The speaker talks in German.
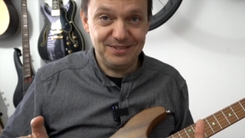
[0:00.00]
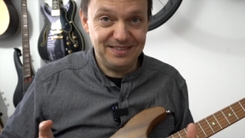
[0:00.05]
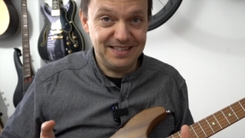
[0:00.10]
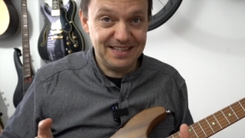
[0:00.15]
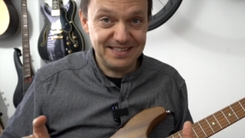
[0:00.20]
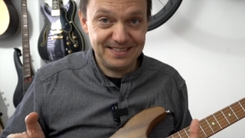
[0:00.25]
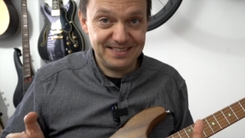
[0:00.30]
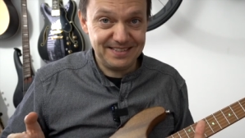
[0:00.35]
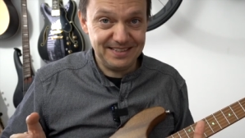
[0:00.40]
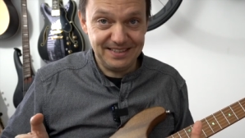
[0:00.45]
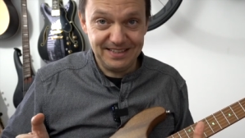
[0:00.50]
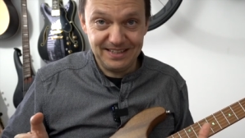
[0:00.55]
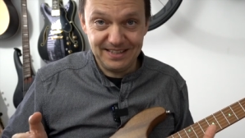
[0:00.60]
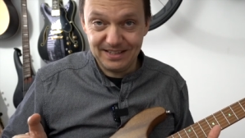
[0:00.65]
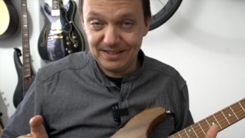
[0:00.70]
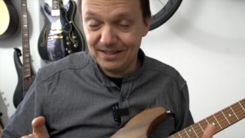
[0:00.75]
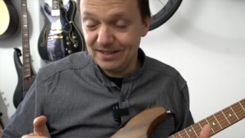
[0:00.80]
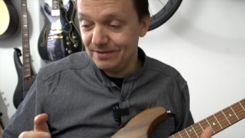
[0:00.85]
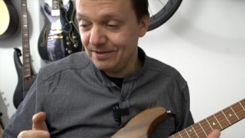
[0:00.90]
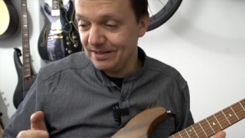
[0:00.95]
Und das
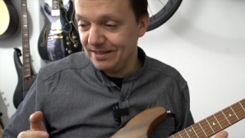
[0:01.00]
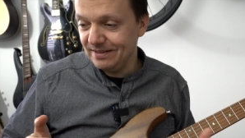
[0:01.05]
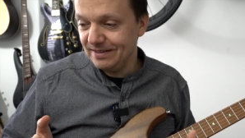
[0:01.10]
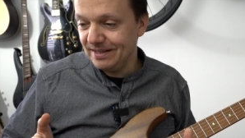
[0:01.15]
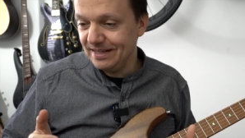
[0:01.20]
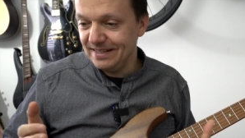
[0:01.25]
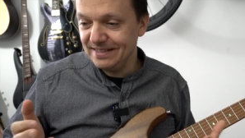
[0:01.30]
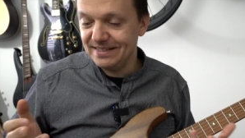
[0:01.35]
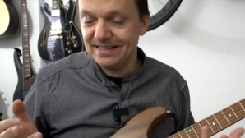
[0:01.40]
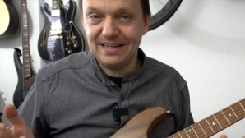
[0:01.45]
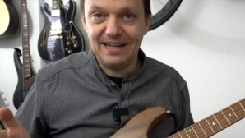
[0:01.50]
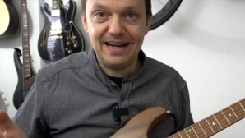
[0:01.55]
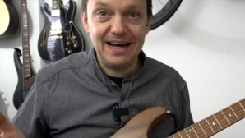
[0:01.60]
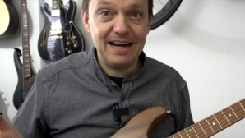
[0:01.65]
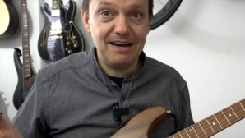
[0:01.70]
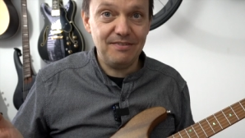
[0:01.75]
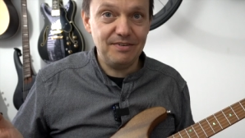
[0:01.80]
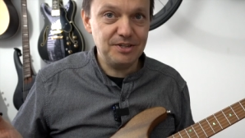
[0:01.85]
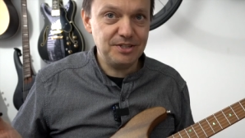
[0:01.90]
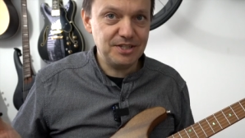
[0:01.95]
äh, ist
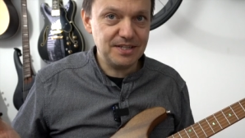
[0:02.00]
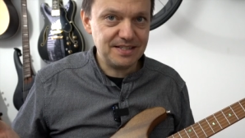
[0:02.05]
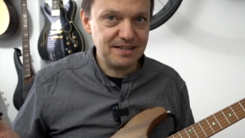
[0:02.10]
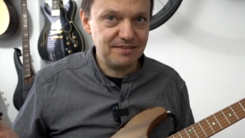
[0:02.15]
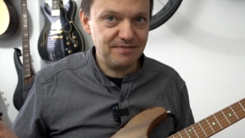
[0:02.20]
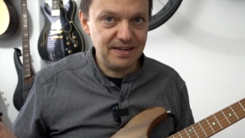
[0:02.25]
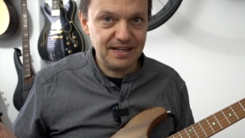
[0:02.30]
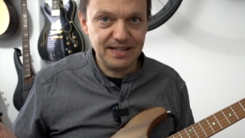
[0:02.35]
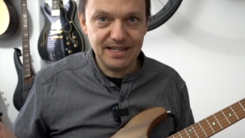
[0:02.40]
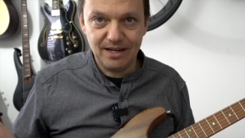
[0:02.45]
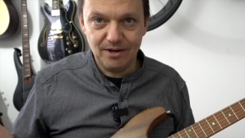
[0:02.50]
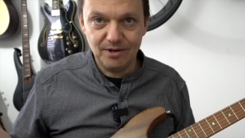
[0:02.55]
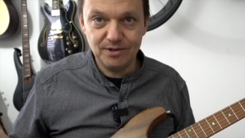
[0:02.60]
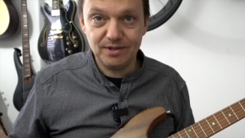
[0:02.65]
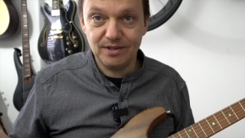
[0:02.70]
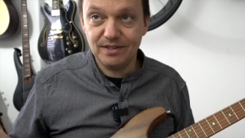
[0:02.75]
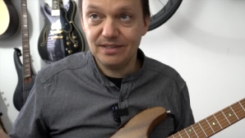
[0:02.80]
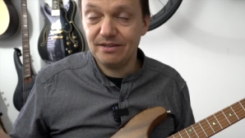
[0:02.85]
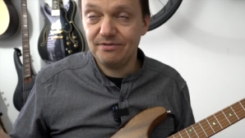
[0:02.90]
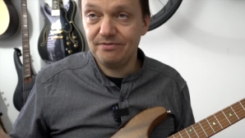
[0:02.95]
klar, wenn ich jetzt erwähne
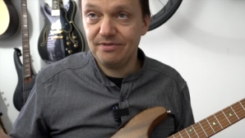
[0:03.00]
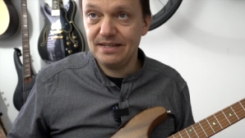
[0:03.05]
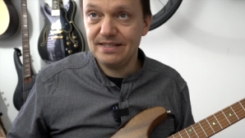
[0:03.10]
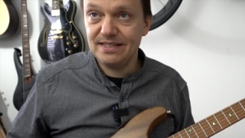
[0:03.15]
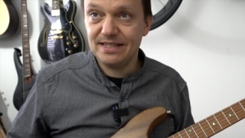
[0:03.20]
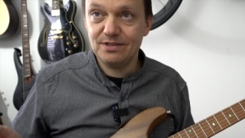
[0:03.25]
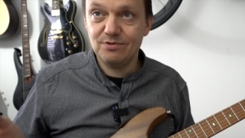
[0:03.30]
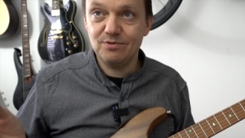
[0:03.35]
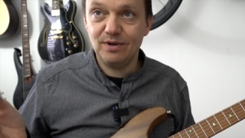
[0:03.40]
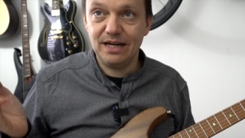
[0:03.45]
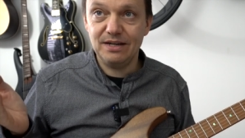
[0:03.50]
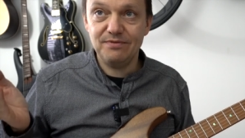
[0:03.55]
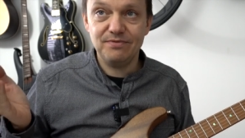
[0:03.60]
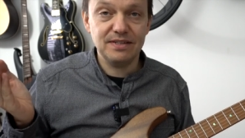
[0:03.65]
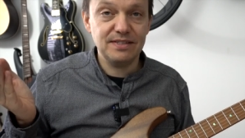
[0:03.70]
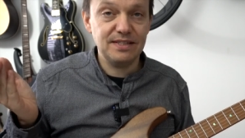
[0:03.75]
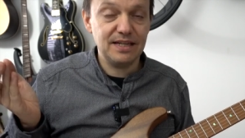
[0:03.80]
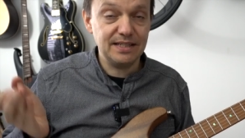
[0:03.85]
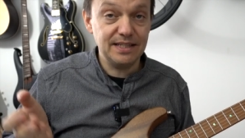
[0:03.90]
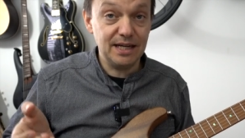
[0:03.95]
Audio-Interface, dass du
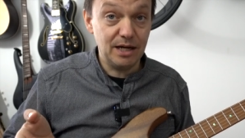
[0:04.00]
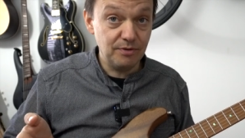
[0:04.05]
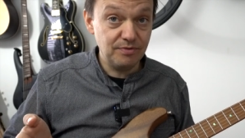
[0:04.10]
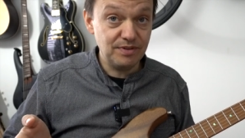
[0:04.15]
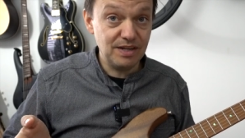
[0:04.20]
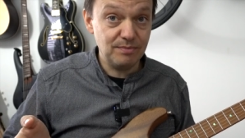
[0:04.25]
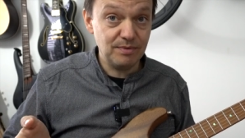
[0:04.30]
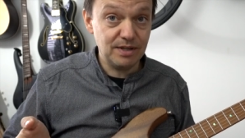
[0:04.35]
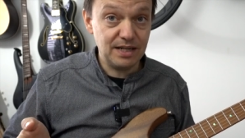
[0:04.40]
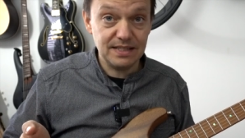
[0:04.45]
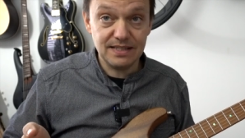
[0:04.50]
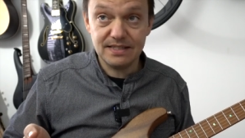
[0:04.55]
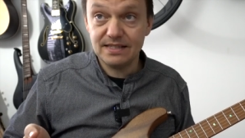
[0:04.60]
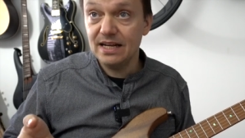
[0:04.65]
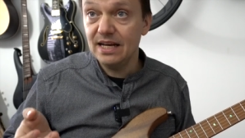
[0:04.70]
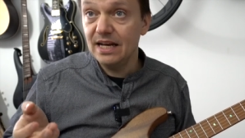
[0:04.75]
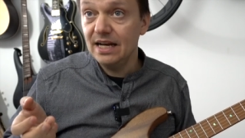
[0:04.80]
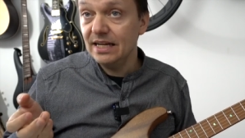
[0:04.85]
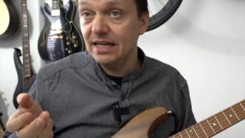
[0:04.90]
einfach Sachen aufnehmen kannst.